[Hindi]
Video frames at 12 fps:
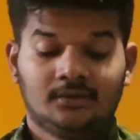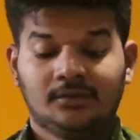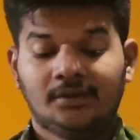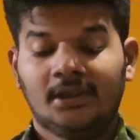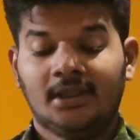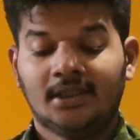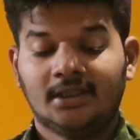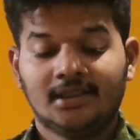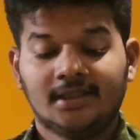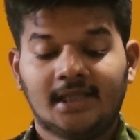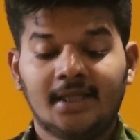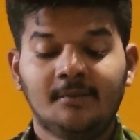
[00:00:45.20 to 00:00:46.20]
तो ये रखते
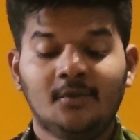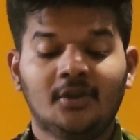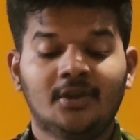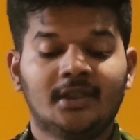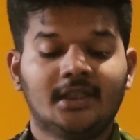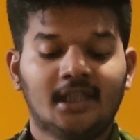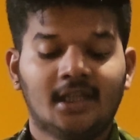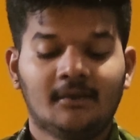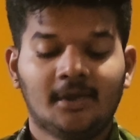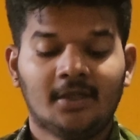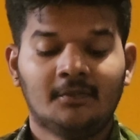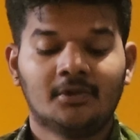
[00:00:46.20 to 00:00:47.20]
हैं साइड में और ये रहा
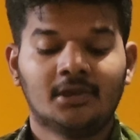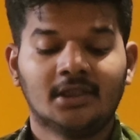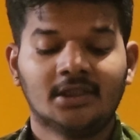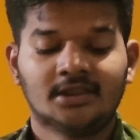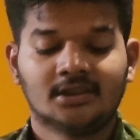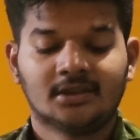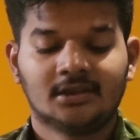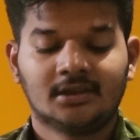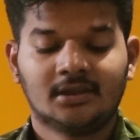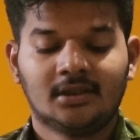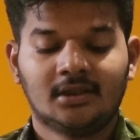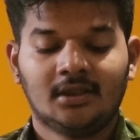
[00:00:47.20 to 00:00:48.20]
हमारा प्रोडक्ट
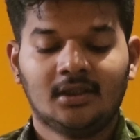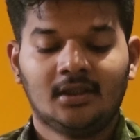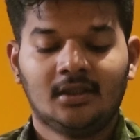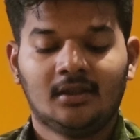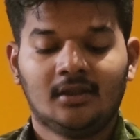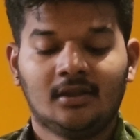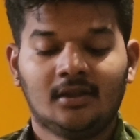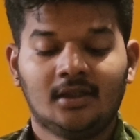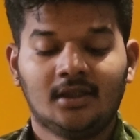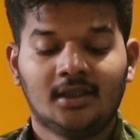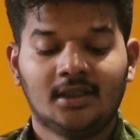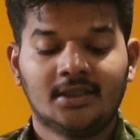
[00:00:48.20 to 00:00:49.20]
और
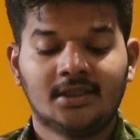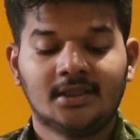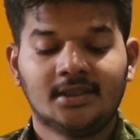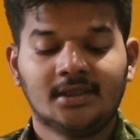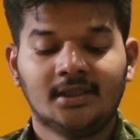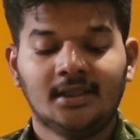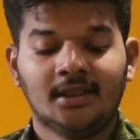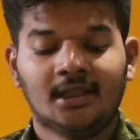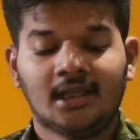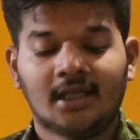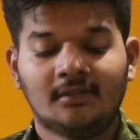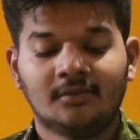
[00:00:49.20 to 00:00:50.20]
अच्छे से
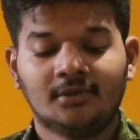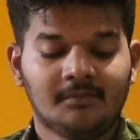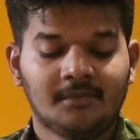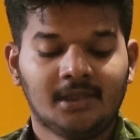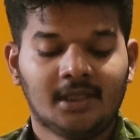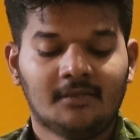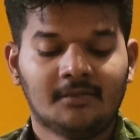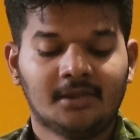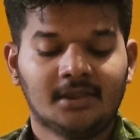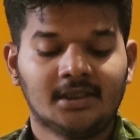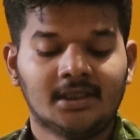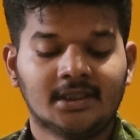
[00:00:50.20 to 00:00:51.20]
एक कार्डबोर्ड के यहाँ
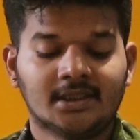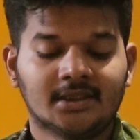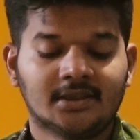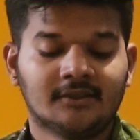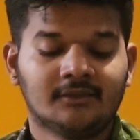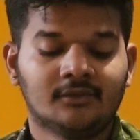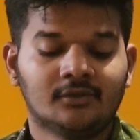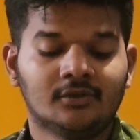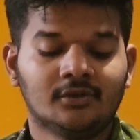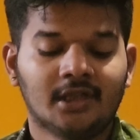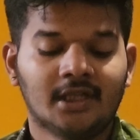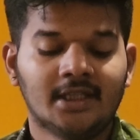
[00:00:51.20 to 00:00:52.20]
पे देख सकते हैं फोल्ड
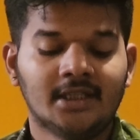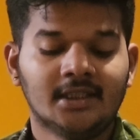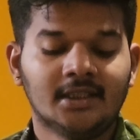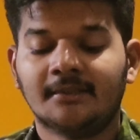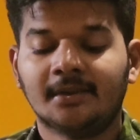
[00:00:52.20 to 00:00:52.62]
होके आई है